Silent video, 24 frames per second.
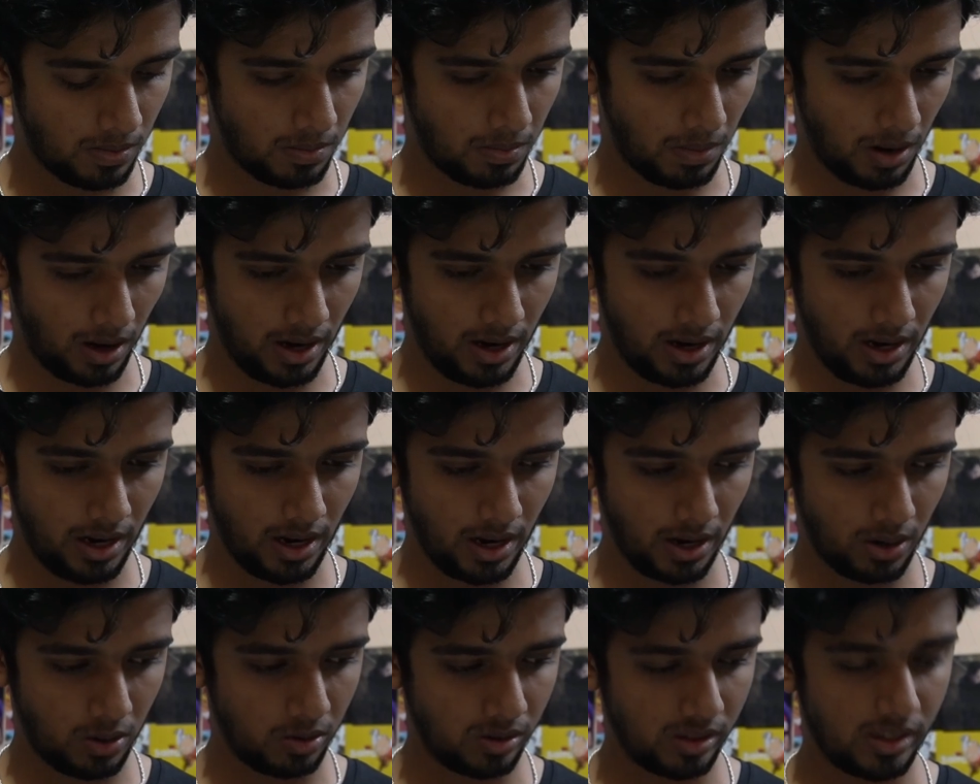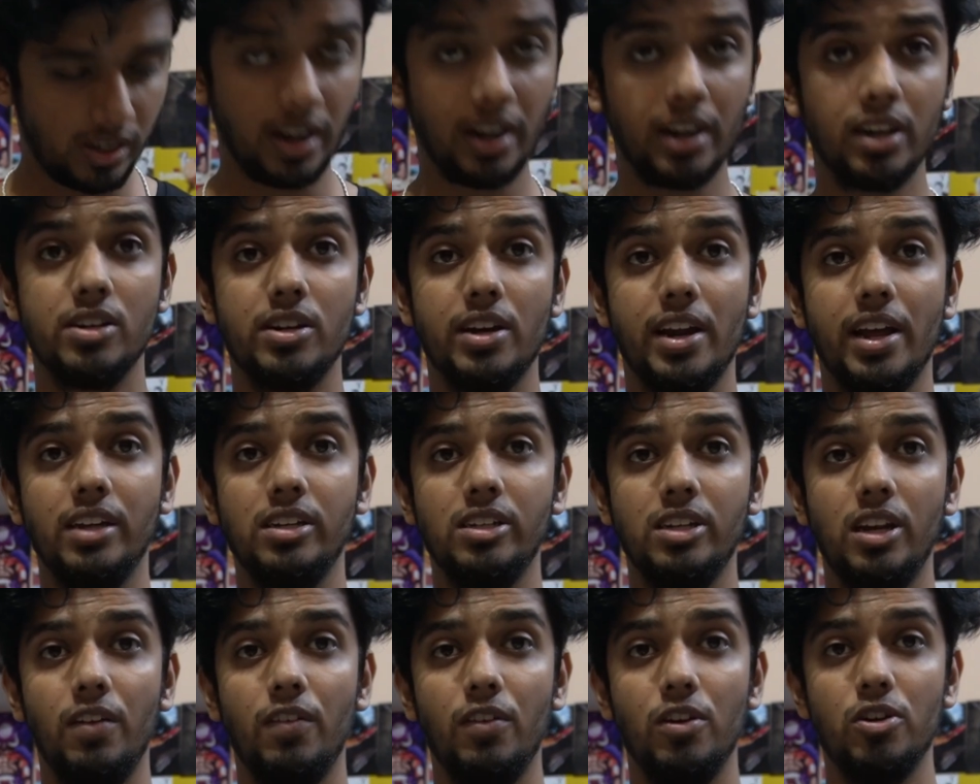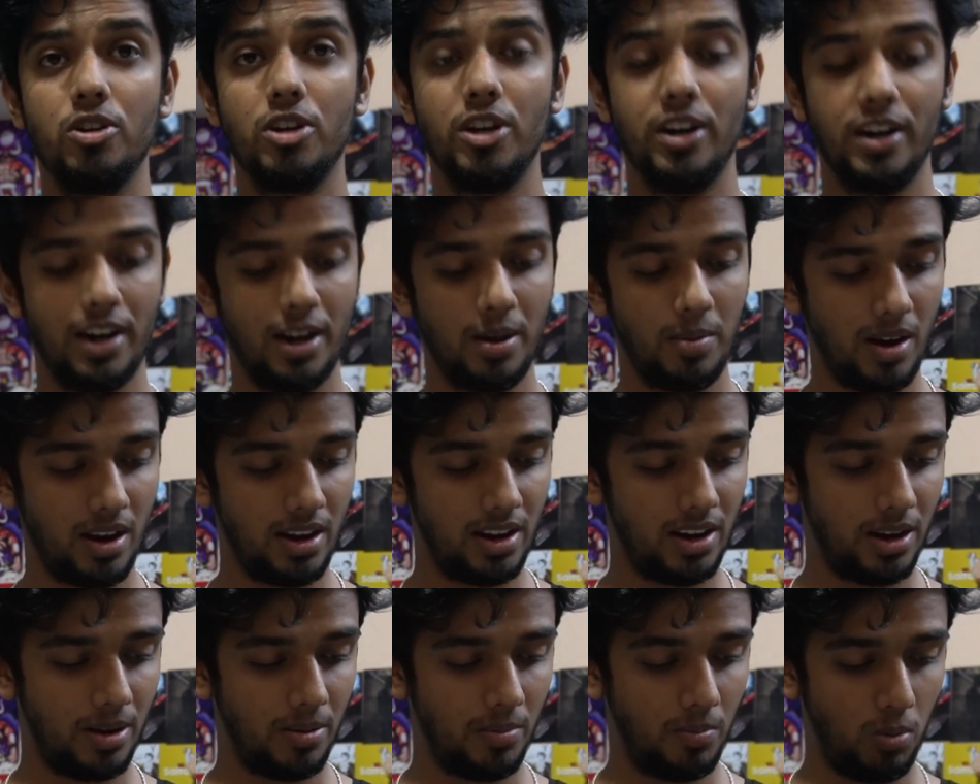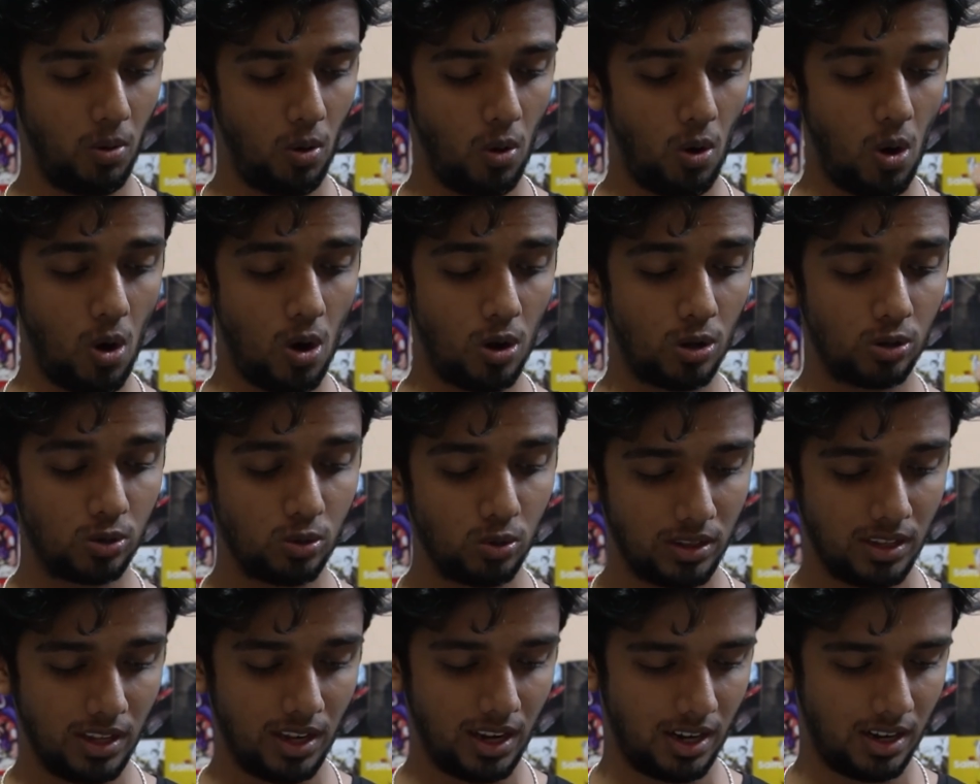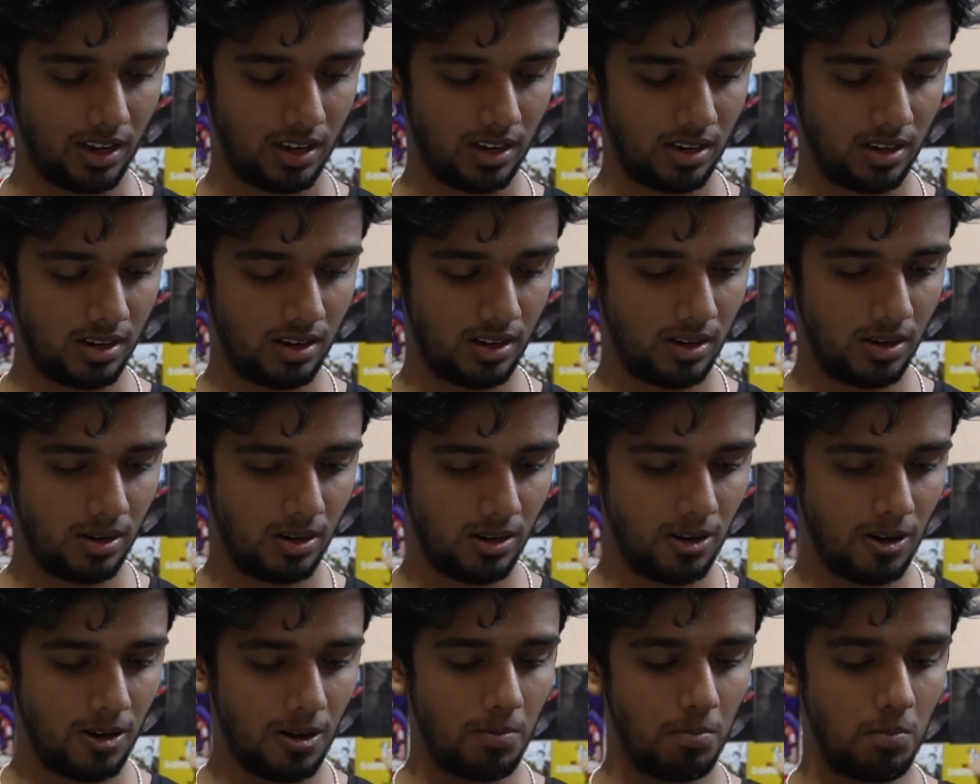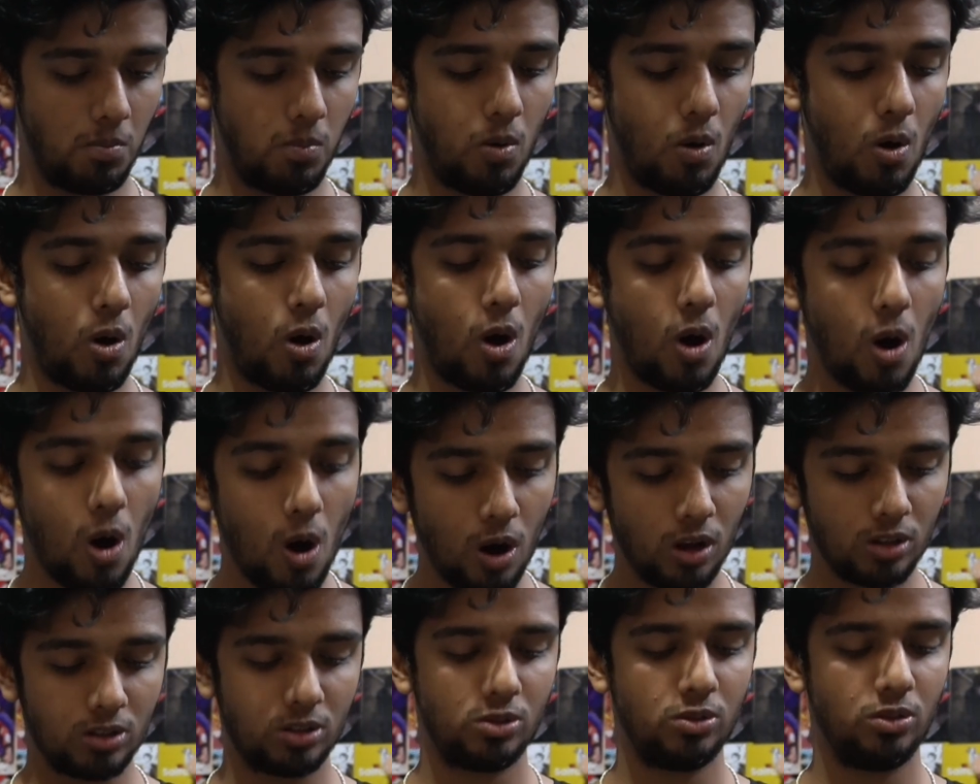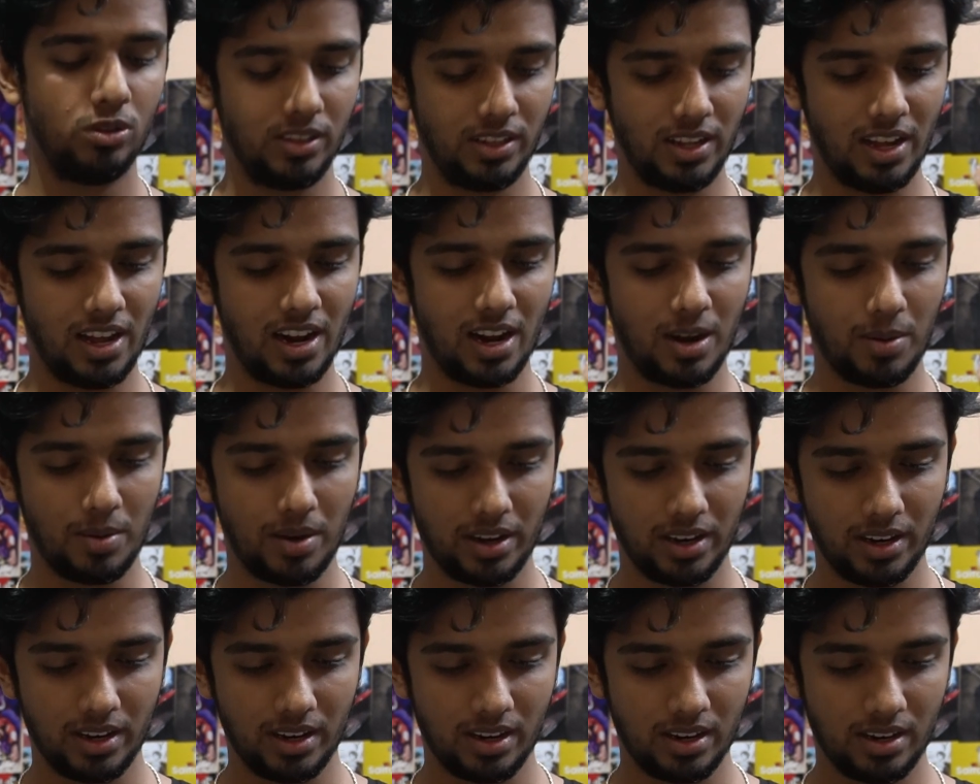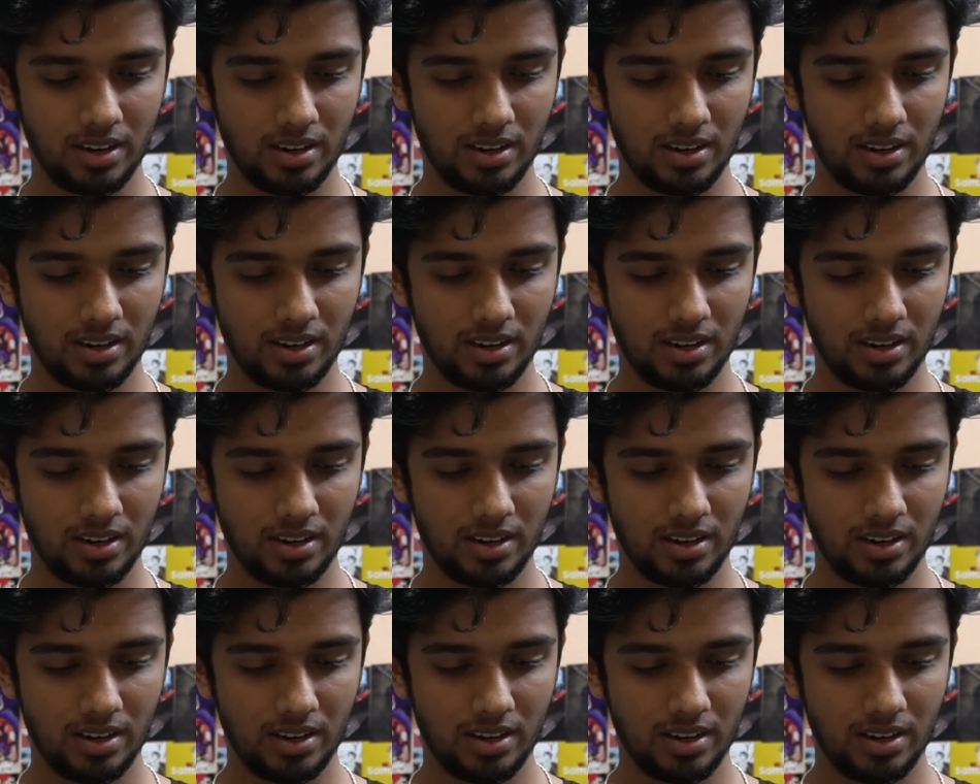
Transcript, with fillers: भाई ये कुछ नेक्स्ट नेक्स्ट लेवल शेट है भाई ये बहुत सुंदर है बहुत सुंदर है भाई ये